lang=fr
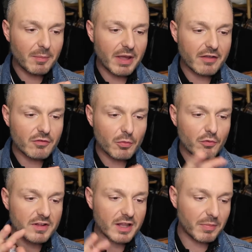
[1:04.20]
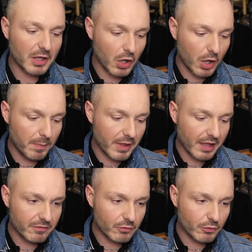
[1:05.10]
Là par exemple on va taper Hop
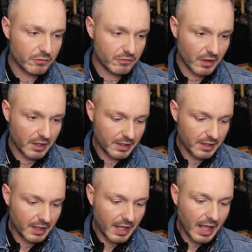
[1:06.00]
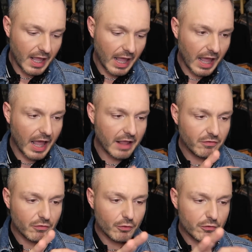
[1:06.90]
Asos.
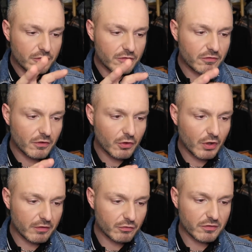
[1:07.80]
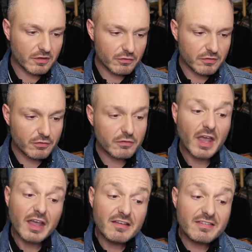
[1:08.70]
Asos, Asos, Asos, Asos,
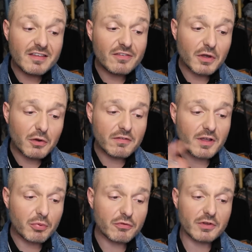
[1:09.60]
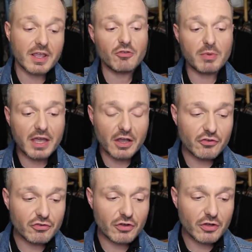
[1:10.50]
6,5% de cashback,
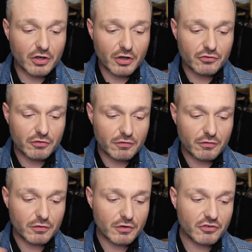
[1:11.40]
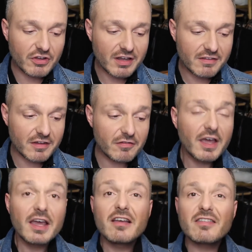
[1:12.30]
je coche dessus, j'active,
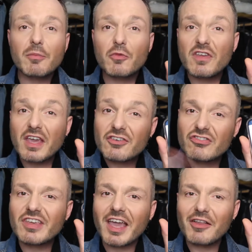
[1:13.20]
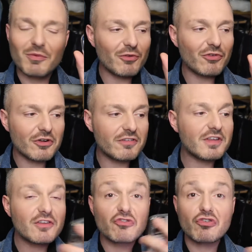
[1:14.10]
ça me dirige directement sur le
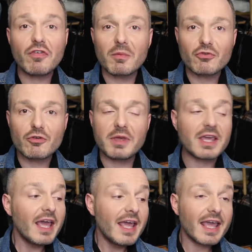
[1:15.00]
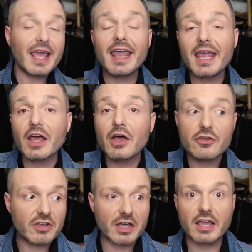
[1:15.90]
site, je fais mon shopping et
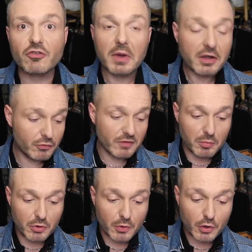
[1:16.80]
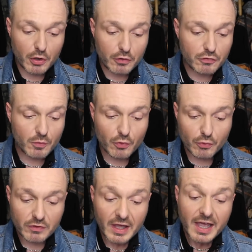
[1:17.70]
euh, j'ai un cashback tout simplement euh, sur mon
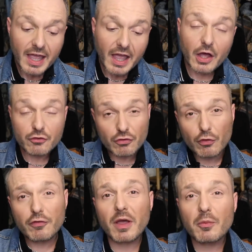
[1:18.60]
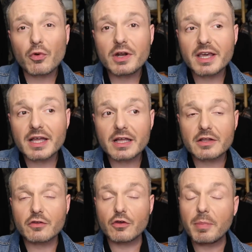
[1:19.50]
compte. Euh, tu trouveras mon lien
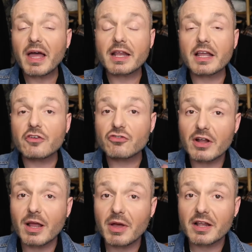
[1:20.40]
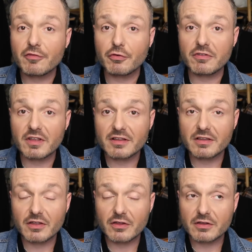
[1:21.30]
de parrainage dans la barre d'infos de
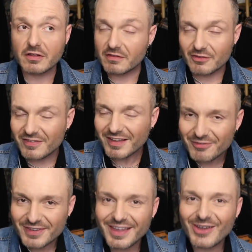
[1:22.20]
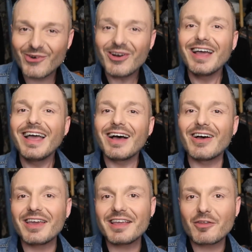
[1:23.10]
cette, de, cette vidéo,
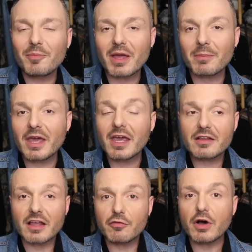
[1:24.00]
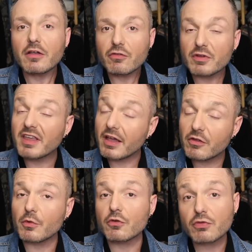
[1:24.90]
il te permet d'avoir
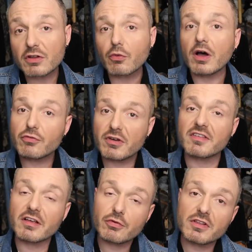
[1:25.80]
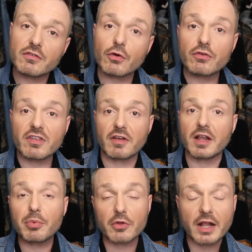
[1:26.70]
directement soit 3, soit 5, soit 10 euros, ça va
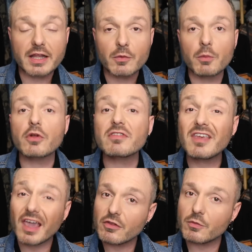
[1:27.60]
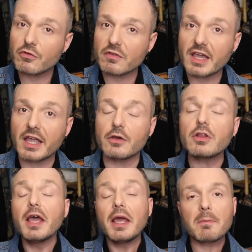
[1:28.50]
dépendre des moments, directement sur ta
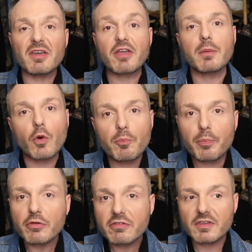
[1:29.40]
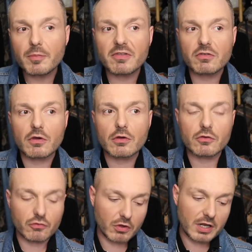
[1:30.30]
cagnotte, mais vraiment pense-y parce que
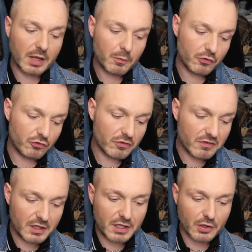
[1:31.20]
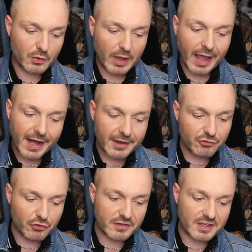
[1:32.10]
genre là moi je te dis, allez
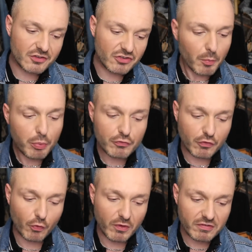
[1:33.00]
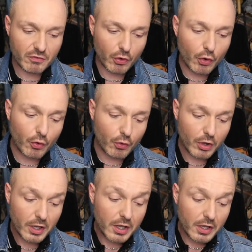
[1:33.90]
je te dis, j'ai plus de 300
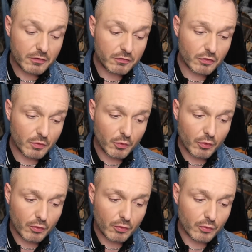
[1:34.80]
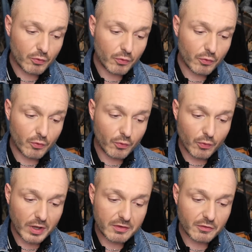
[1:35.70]
euros sur
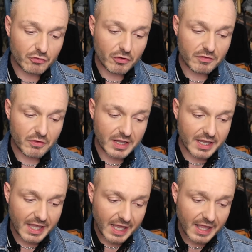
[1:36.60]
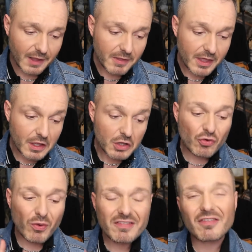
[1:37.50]
mon... Attends, je reviens en arrière arrière,
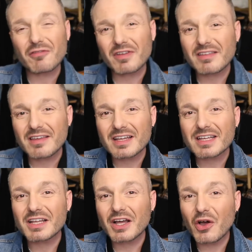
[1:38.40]
321,94€